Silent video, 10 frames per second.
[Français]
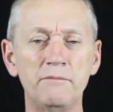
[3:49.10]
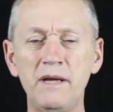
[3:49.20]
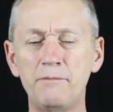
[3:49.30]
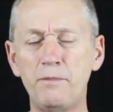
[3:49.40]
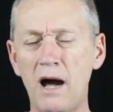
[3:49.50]

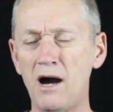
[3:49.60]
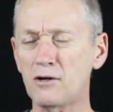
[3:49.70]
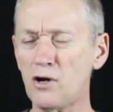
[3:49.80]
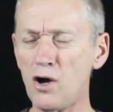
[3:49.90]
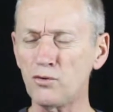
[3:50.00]
Mais
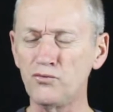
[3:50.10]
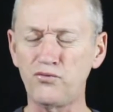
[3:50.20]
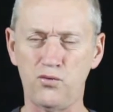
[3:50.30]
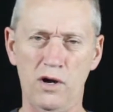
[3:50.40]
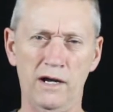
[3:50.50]
encore une
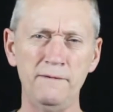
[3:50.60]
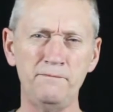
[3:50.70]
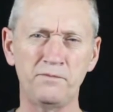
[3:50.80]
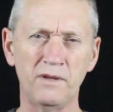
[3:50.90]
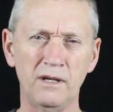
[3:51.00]
fois,
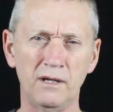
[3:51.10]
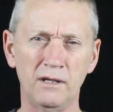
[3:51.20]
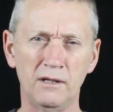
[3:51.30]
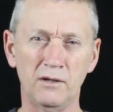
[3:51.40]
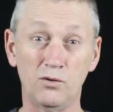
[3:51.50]

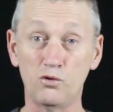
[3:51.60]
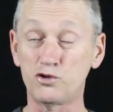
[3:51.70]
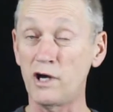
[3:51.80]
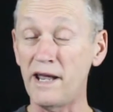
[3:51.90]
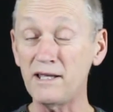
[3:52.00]

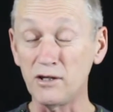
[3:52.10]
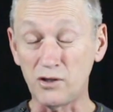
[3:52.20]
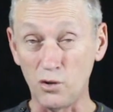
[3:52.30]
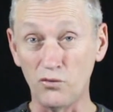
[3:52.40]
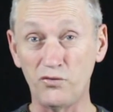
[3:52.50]
aux oreilles de
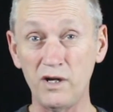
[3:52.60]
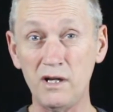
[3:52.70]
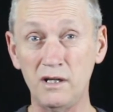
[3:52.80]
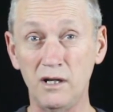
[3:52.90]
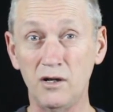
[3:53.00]

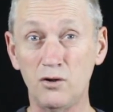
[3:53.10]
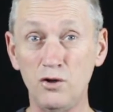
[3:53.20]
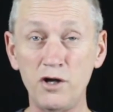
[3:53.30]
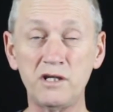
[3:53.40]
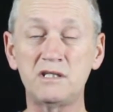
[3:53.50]
Théophile,
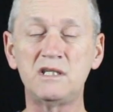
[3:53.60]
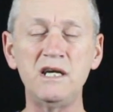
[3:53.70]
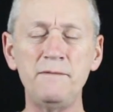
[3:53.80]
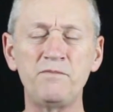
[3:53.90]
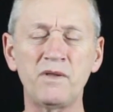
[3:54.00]
Luc
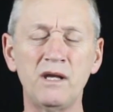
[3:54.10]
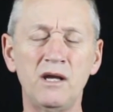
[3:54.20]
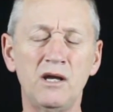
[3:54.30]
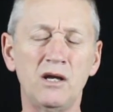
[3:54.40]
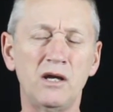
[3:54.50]
dit,
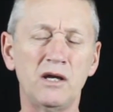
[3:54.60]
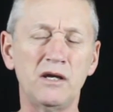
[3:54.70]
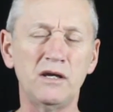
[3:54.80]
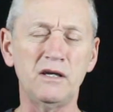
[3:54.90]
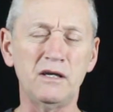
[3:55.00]

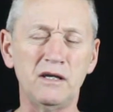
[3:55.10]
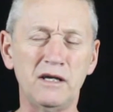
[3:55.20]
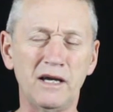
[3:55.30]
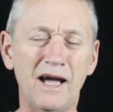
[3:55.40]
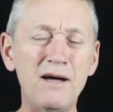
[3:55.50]

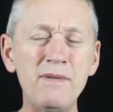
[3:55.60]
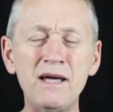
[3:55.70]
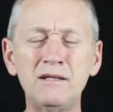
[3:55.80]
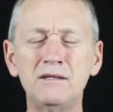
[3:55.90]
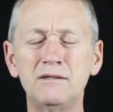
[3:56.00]

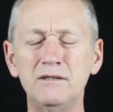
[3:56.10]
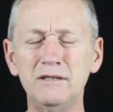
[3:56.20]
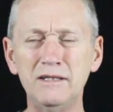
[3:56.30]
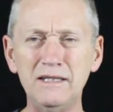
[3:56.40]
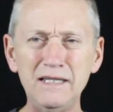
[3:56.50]
ramène
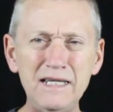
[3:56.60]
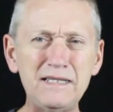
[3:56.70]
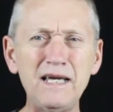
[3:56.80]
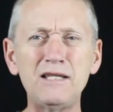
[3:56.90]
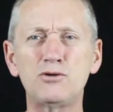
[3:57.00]

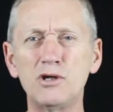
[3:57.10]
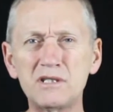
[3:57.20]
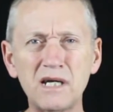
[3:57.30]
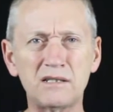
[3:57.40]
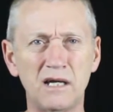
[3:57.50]
l'idée de
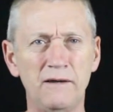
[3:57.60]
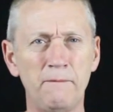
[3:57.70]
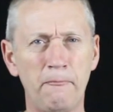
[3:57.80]
Satan.